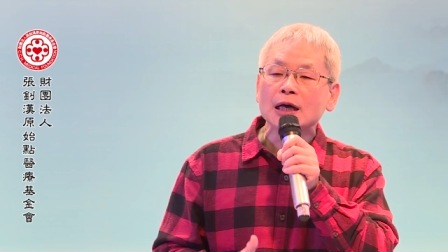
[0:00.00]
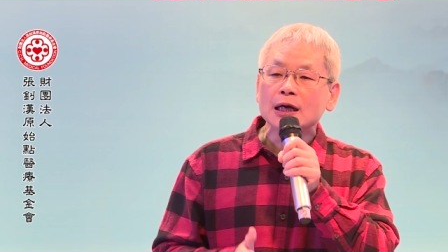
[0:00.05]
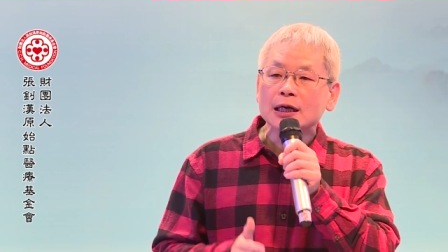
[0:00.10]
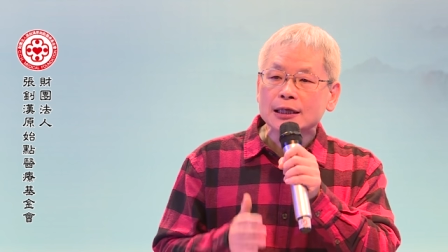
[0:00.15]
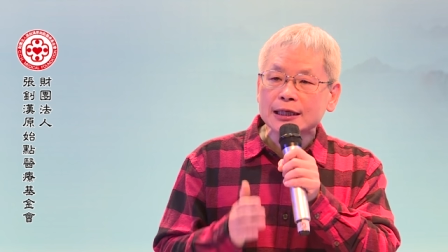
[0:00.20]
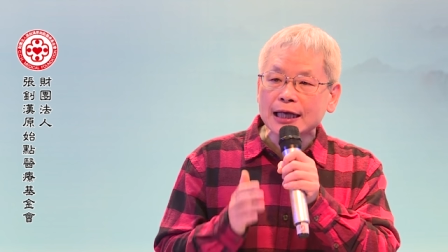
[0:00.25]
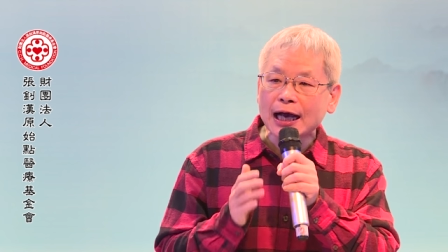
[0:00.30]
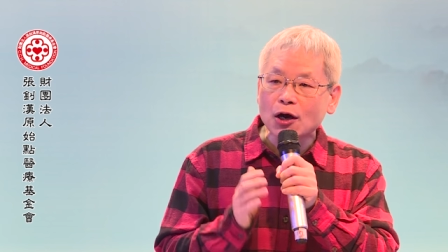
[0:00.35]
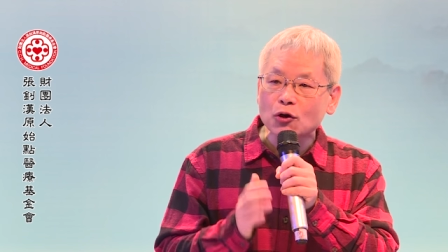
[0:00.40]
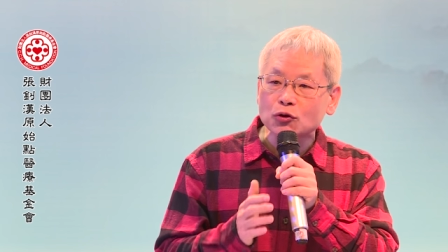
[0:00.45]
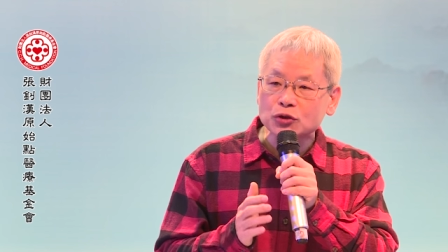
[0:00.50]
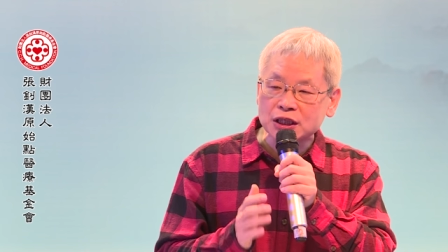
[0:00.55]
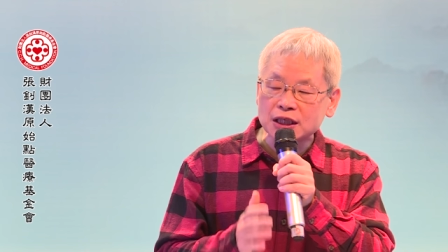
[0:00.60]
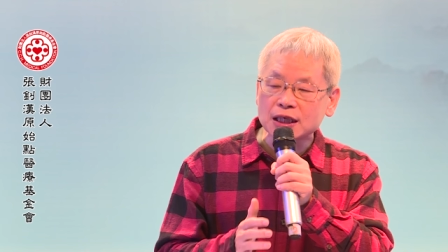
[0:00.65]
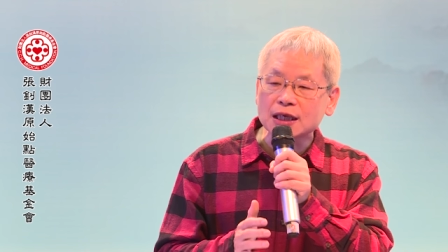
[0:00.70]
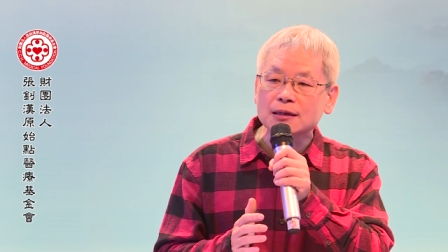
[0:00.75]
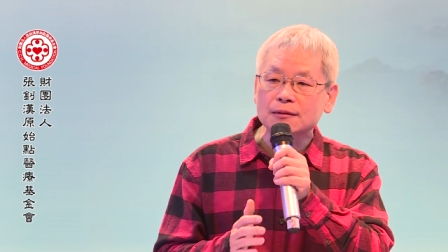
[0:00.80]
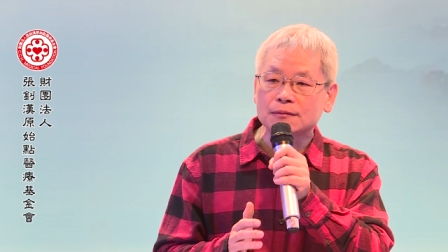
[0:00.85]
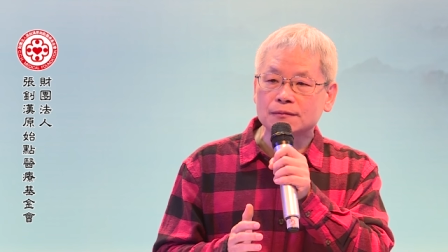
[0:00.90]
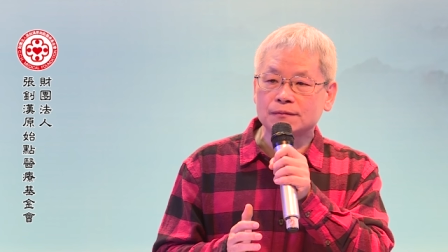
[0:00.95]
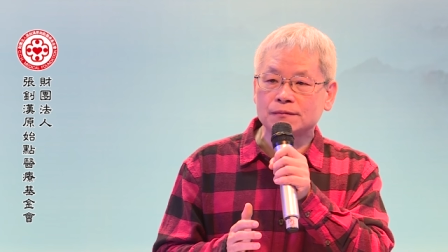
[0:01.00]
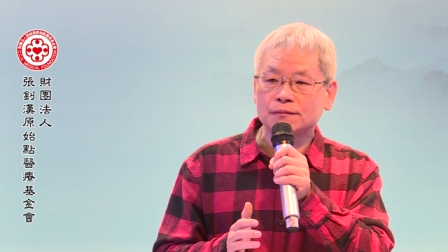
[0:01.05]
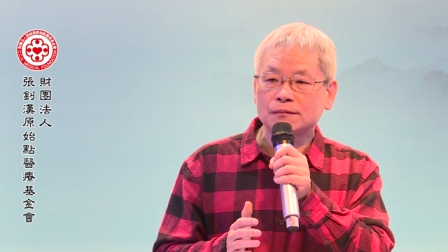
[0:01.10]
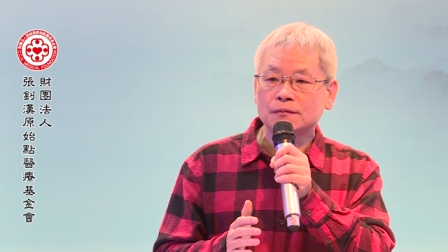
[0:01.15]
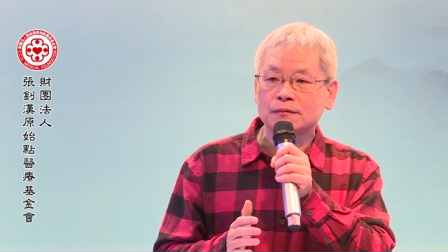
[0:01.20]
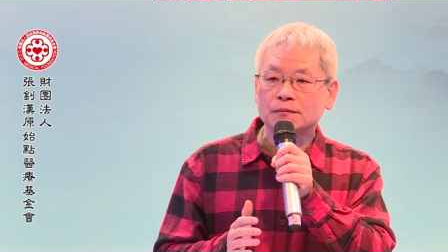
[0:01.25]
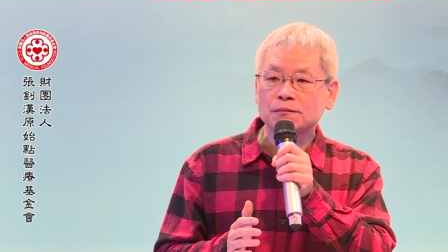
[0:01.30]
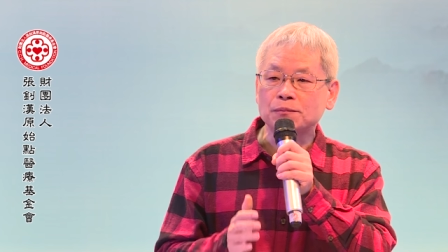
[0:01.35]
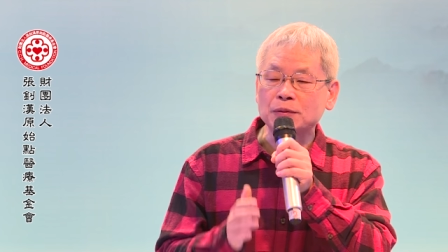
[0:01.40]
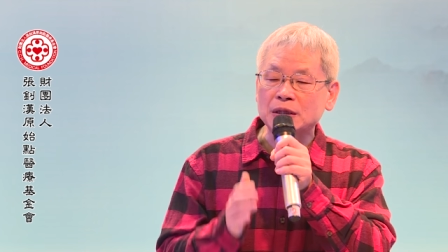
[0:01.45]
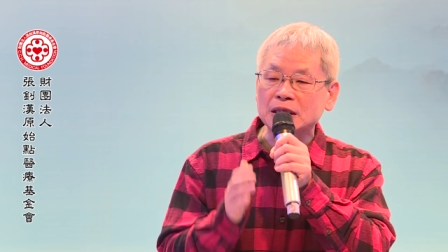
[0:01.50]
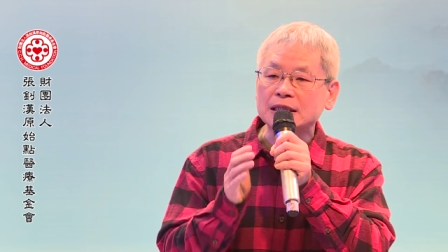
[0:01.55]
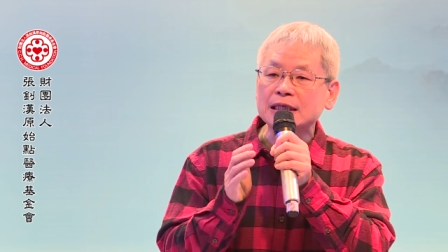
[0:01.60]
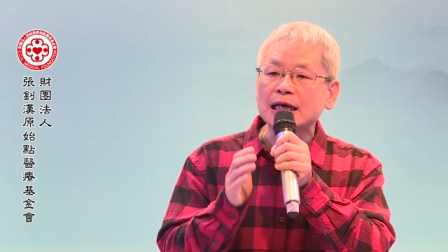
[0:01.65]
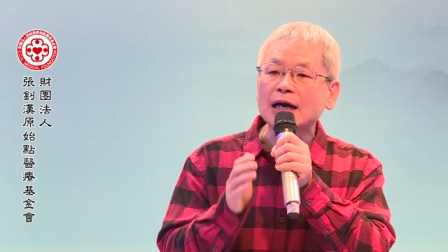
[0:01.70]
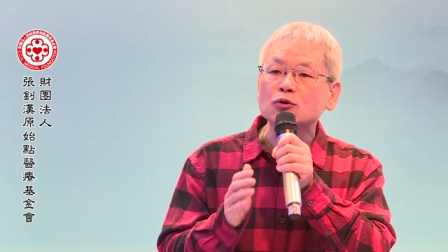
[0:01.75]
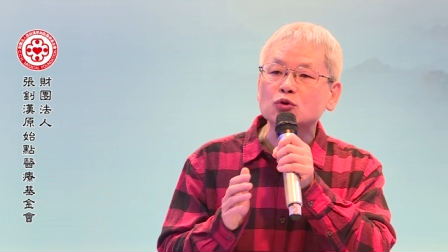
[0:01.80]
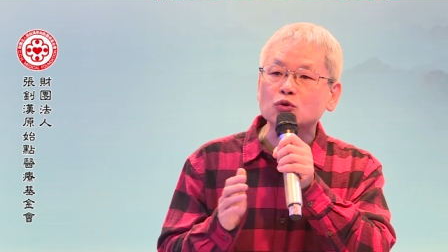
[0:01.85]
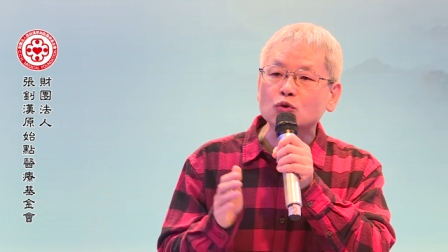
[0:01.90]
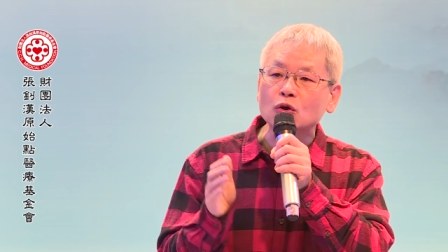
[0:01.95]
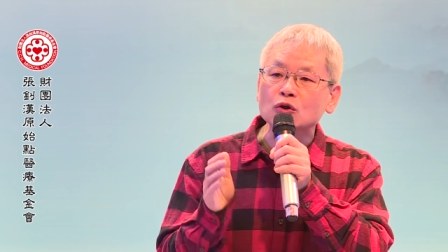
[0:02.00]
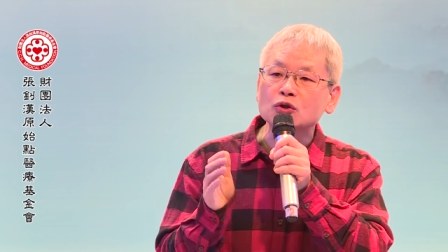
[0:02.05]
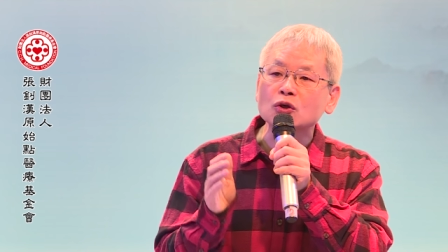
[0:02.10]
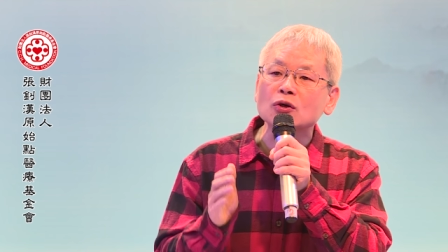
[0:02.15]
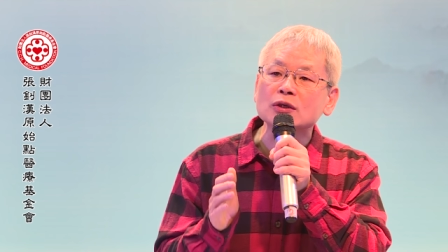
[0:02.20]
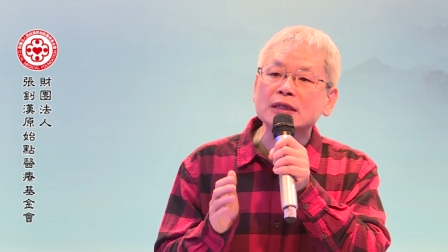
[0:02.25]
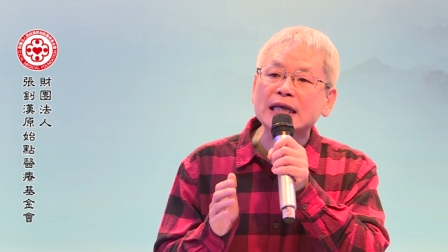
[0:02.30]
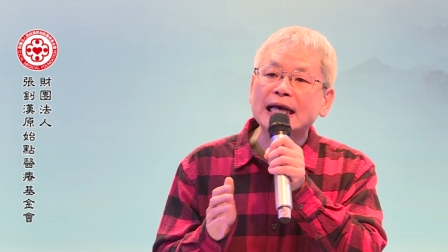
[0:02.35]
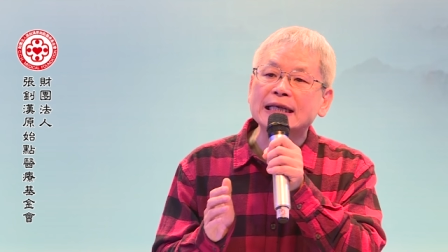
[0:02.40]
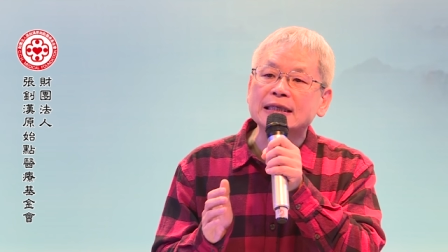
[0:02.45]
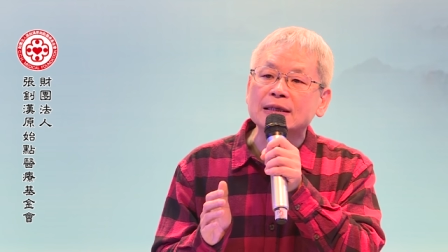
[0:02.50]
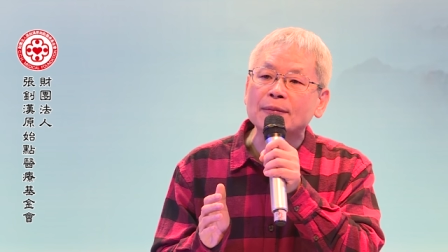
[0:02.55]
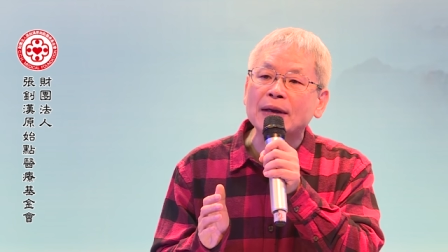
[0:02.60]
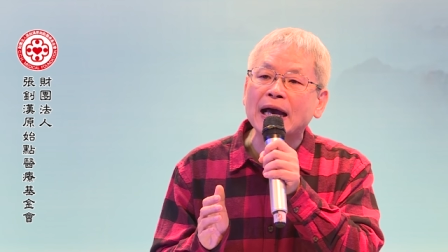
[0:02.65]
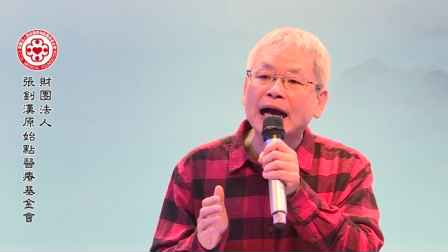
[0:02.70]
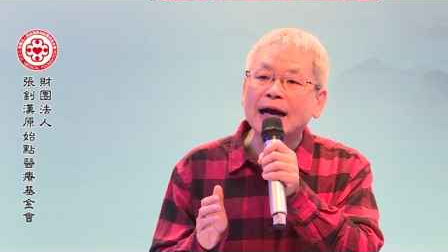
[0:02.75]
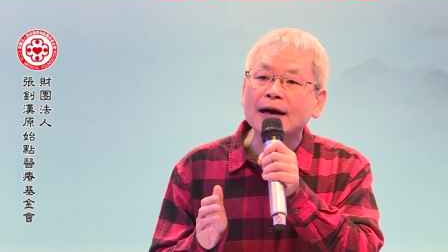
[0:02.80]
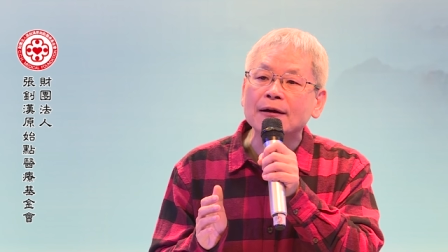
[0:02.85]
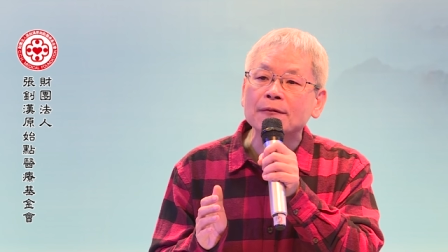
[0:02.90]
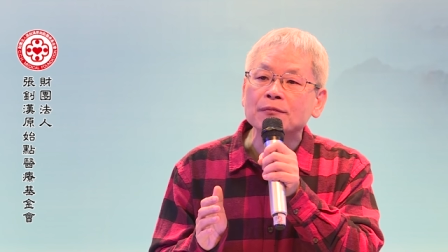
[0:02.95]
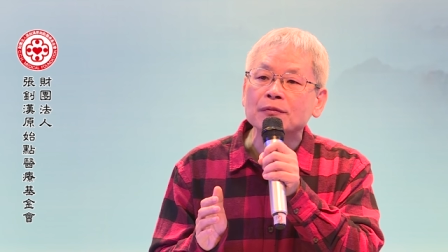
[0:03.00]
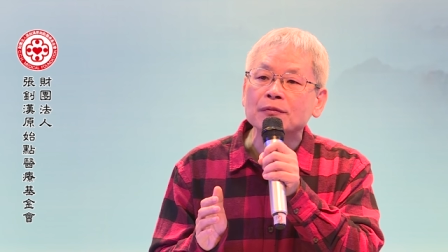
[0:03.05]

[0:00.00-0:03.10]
药性比较着重在怎么样